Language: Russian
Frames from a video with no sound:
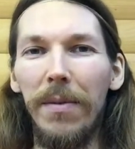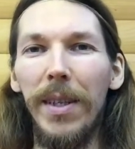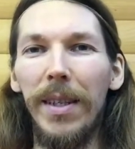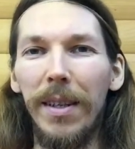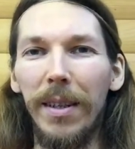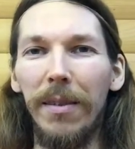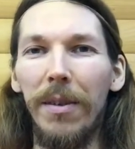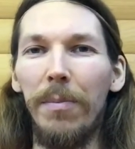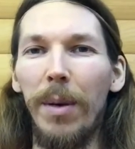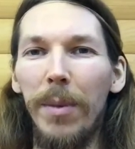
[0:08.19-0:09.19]
Вести
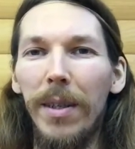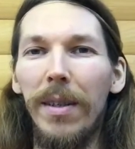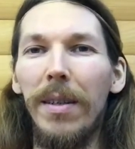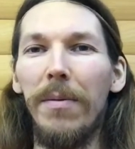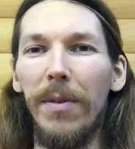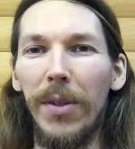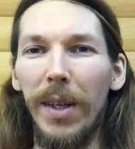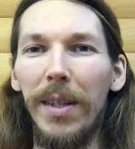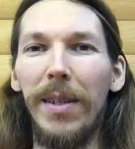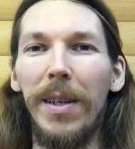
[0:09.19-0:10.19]
родовых поместий во
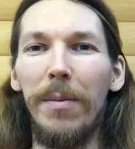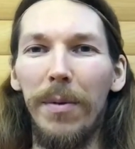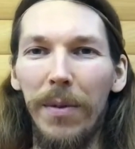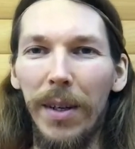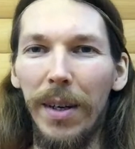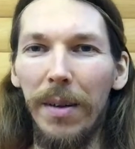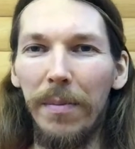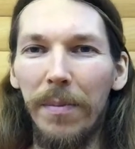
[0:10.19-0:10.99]
вселенском эфире.